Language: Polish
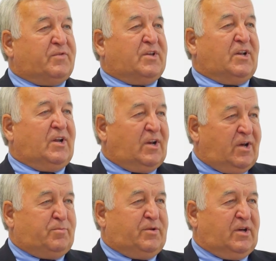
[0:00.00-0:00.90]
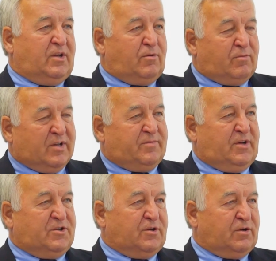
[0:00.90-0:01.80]
wtedy lepiej,
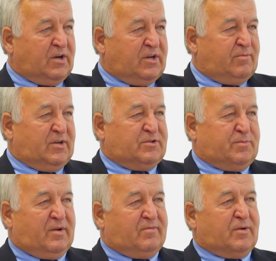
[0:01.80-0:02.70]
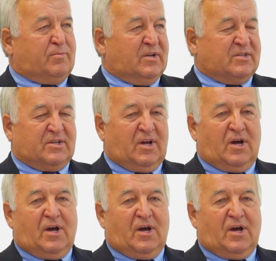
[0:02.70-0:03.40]
łatwiej się dogadywać w sprawach miasta.